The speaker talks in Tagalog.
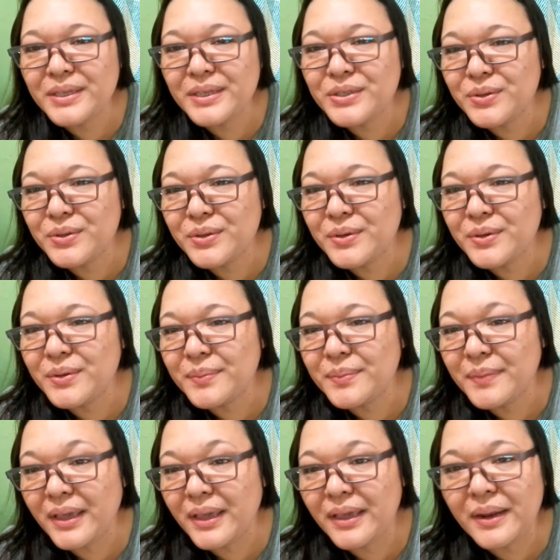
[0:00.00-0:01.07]
medyo
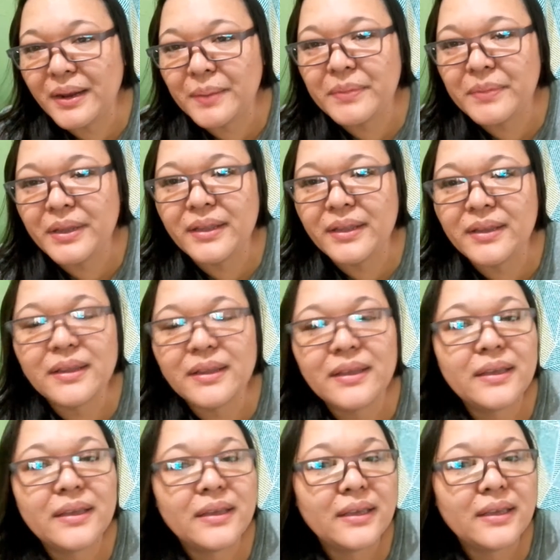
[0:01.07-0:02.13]
mahirap din.
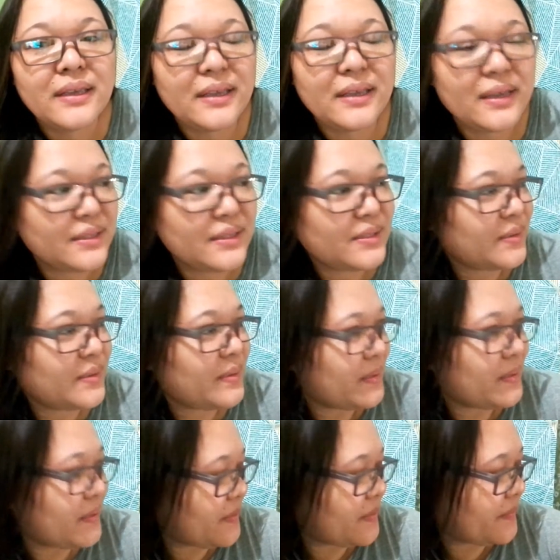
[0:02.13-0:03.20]
Yan,
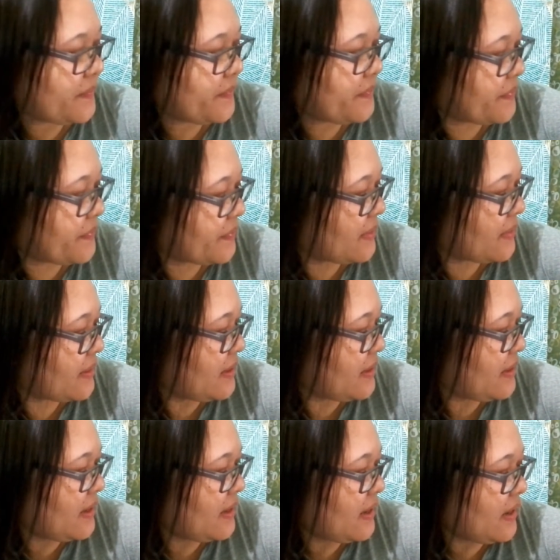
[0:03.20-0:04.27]
so,
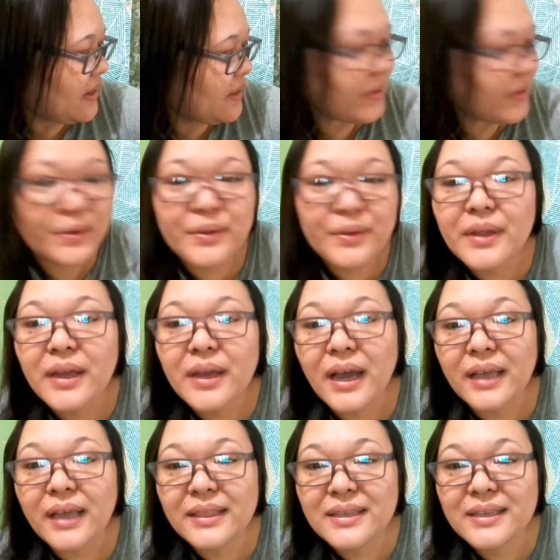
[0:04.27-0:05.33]
ayun.
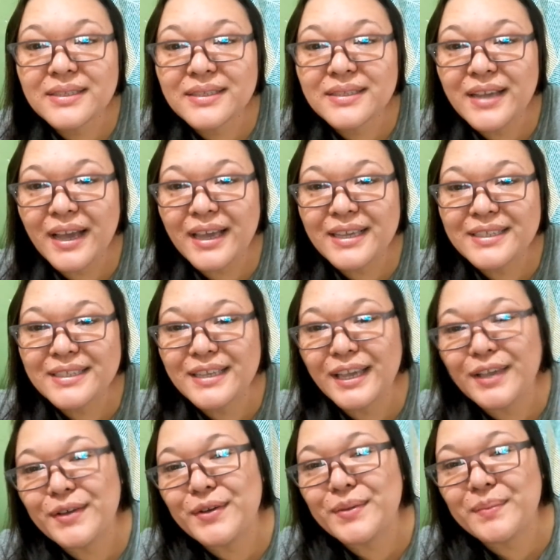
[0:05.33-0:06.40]
At least guys,
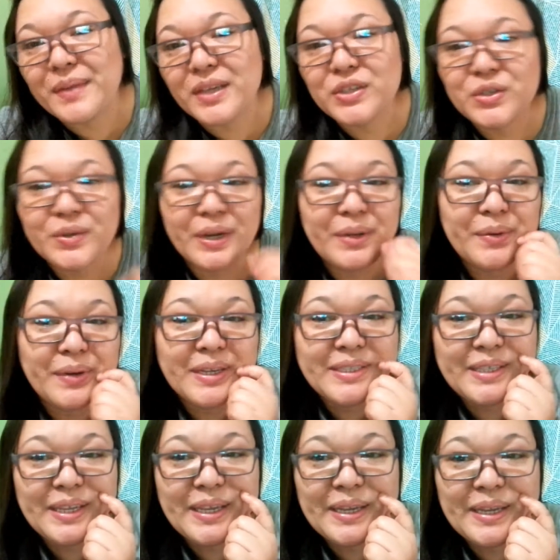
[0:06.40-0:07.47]
ngayon, medyo ano
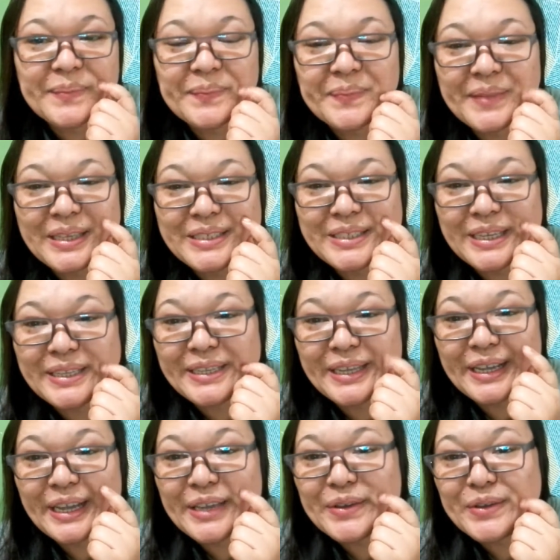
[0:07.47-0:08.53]
kasi, nandyan
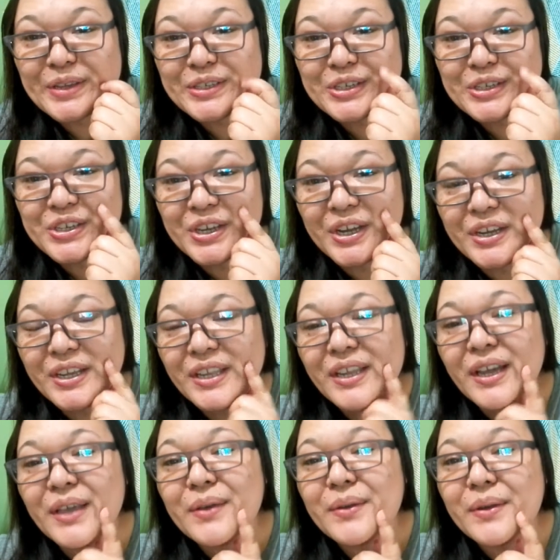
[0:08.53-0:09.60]
din kayo, nag-share din
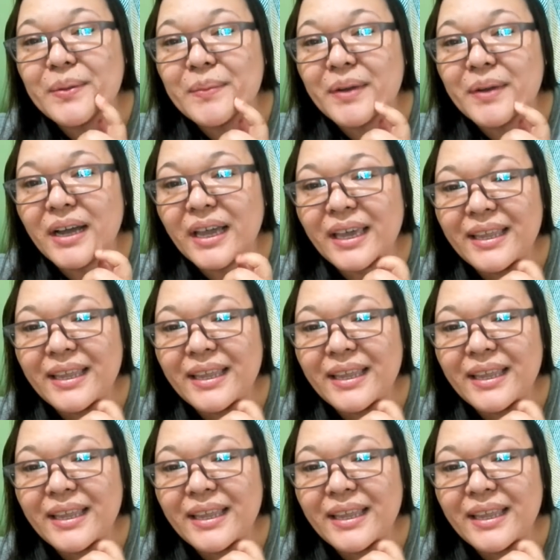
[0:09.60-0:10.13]
kayo ng mga